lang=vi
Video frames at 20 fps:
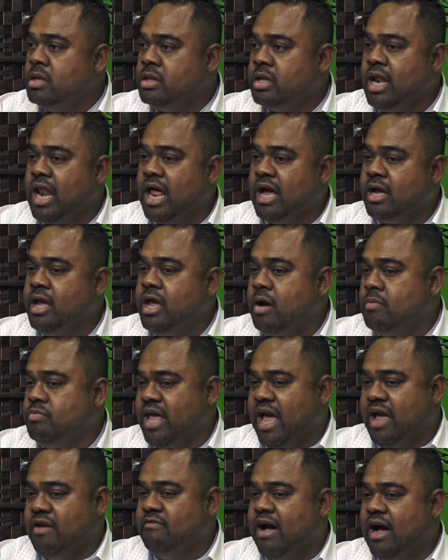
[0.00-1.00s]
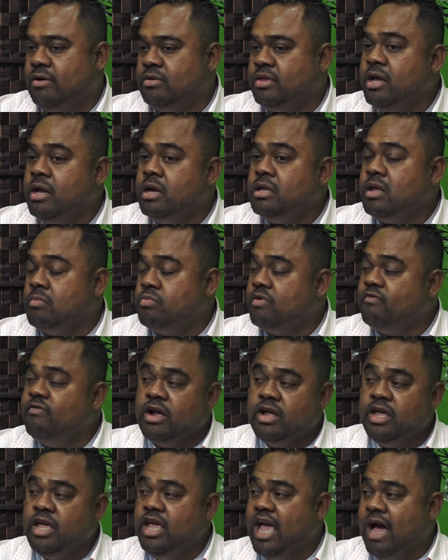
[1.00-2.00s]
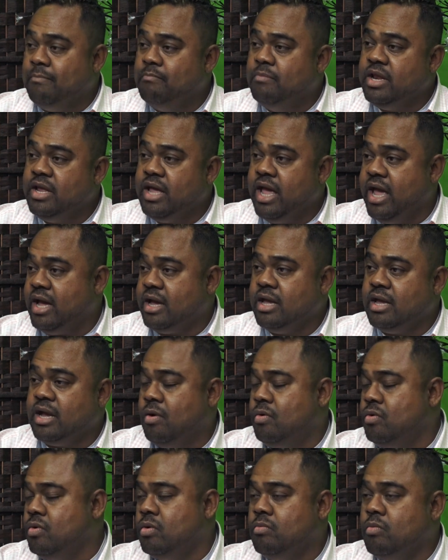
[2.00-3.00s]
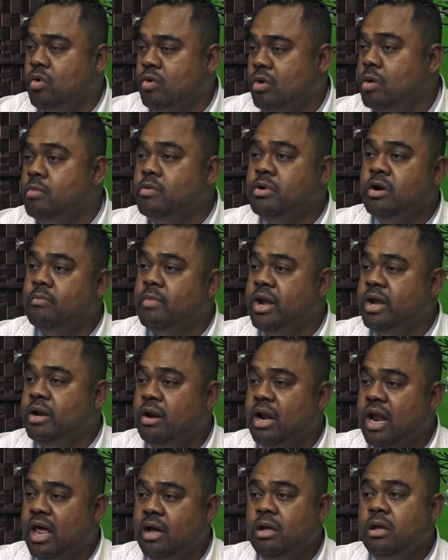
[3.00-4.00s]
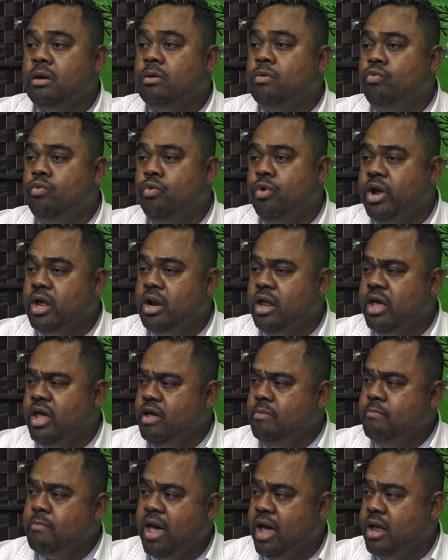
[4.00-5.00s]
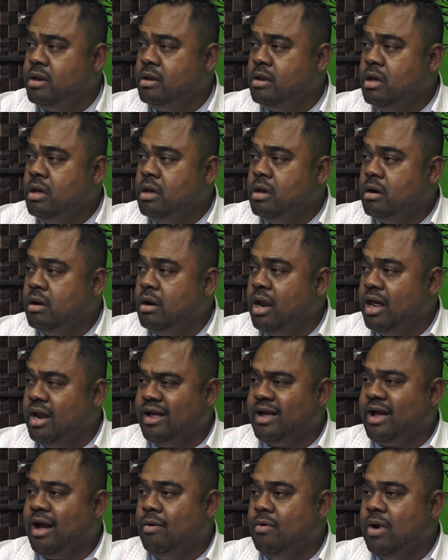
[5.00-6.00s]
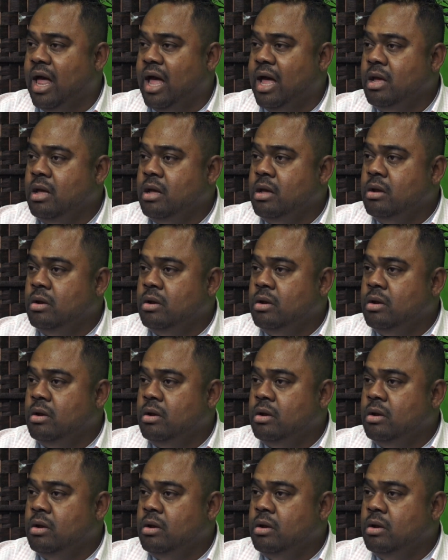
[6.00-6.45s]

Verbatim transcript: thì là khi ông chạy vào thì ở trong cái phần ghi âm mình nghe cái câu một con người Mỹ nói là really man đó là cái câu là